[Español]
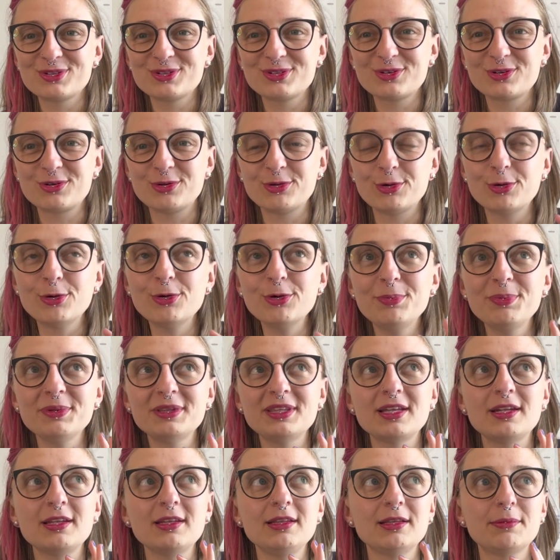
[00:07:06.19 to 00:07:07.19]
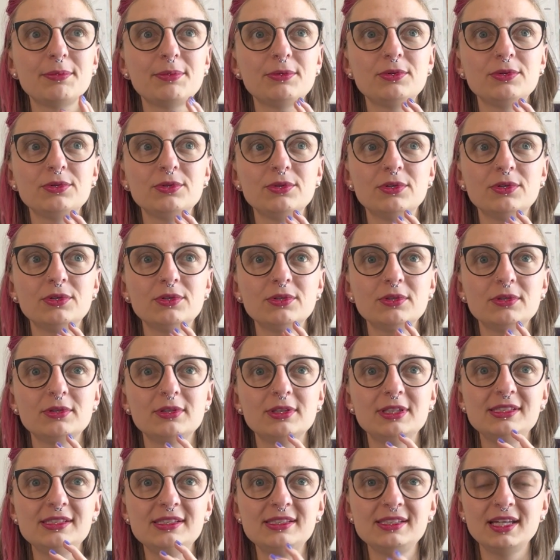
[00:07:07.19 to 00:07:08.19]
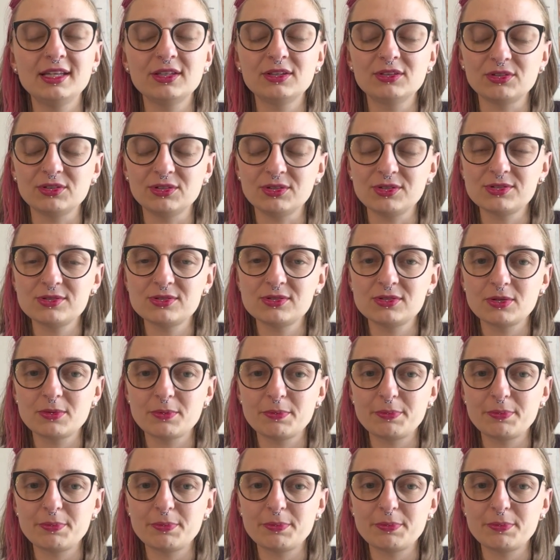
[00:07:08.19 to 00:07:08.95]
con Júpiter y Neptuno, diciéndonos,